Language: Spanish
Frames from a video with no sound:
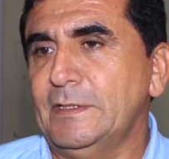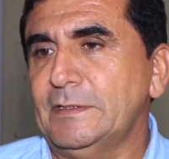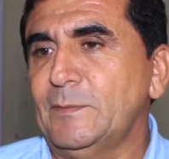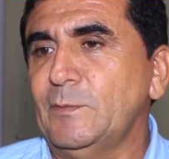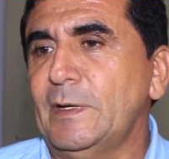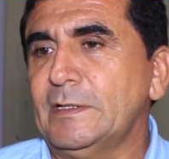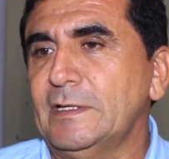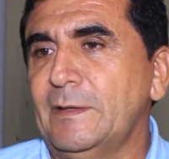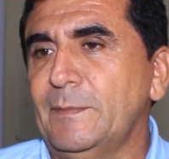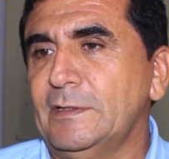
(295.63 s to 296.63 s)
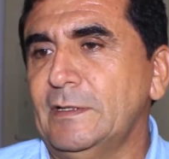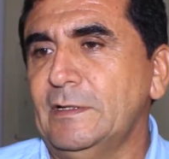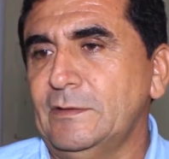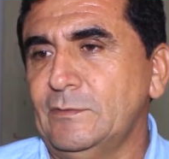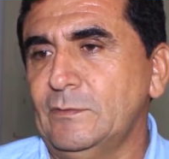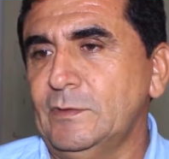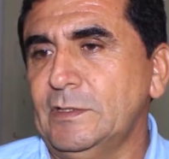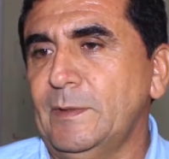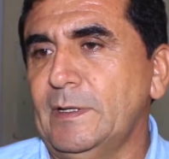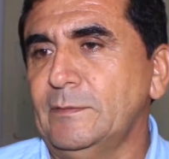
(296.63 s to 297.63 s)
ya estamos prácticamente en las
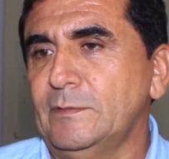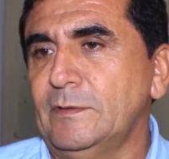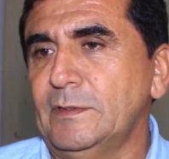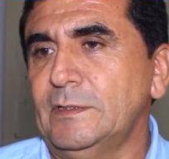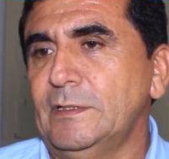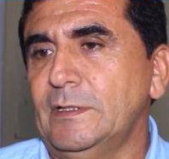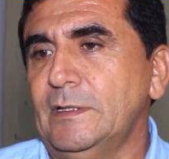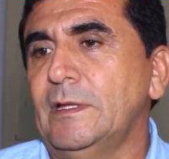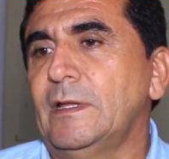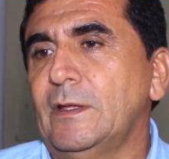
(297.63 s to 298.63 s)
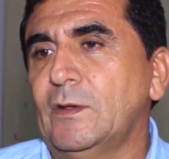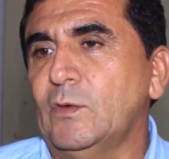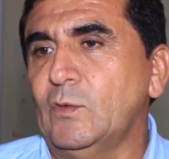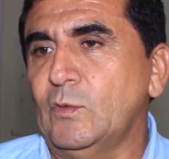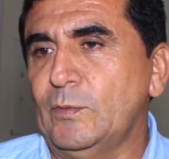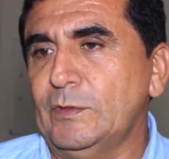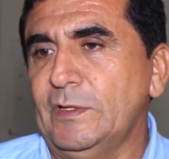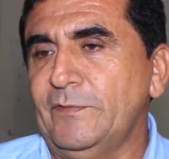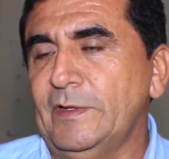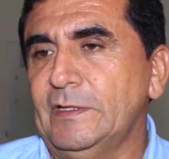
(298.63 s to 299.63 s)
últimas reuniones de grupos de
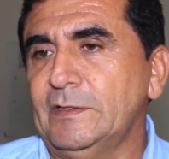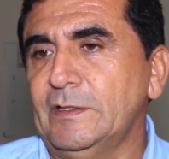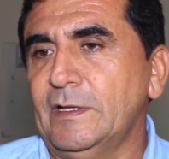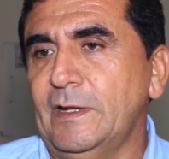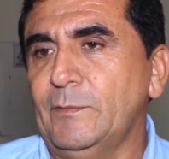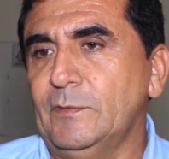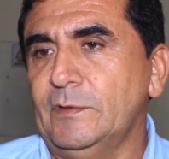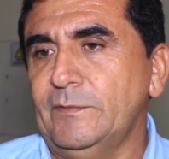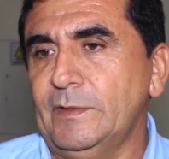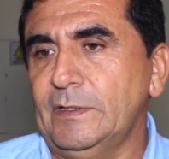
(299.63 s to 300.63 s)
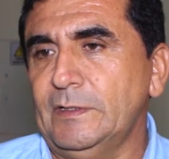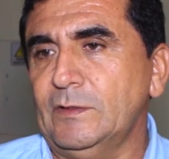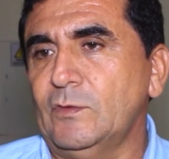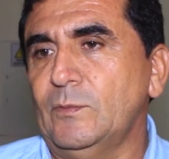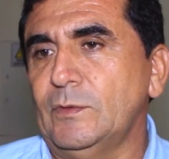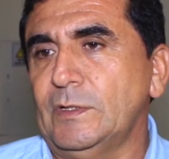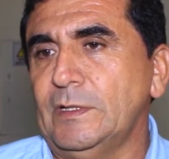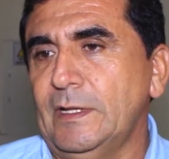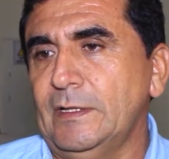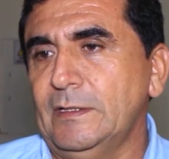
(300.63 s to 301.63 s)
diferentes gremios, diferentes
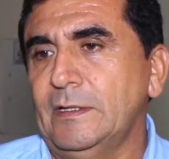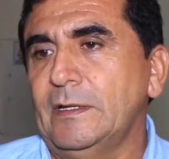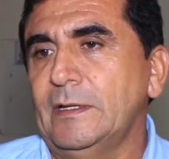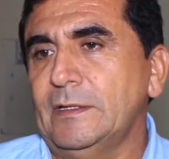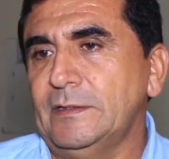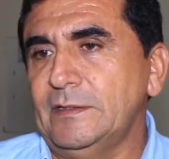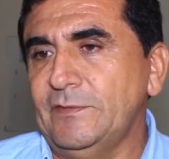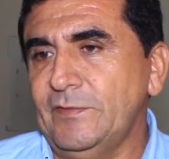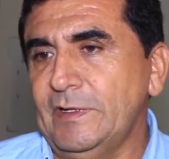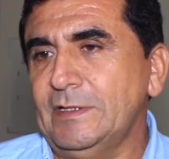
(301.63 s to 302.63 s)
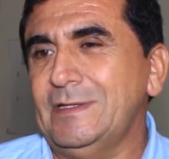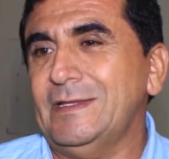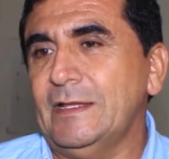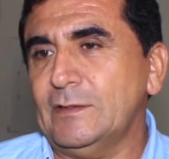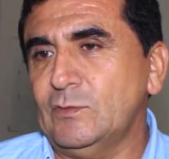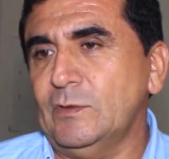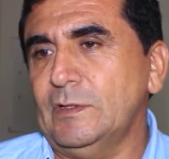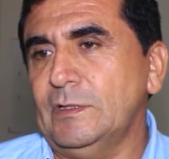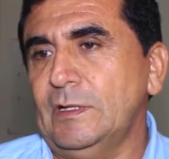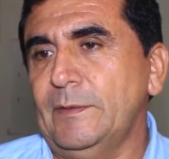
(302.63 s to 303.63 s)
comunidades, diferentes
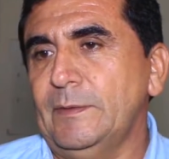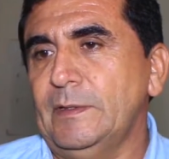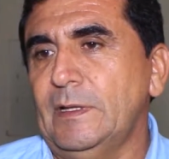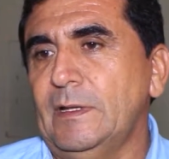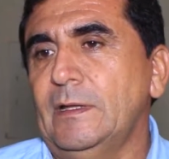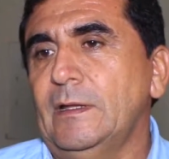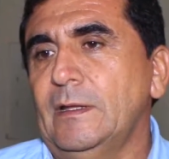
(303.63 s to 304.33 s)
actores de la vida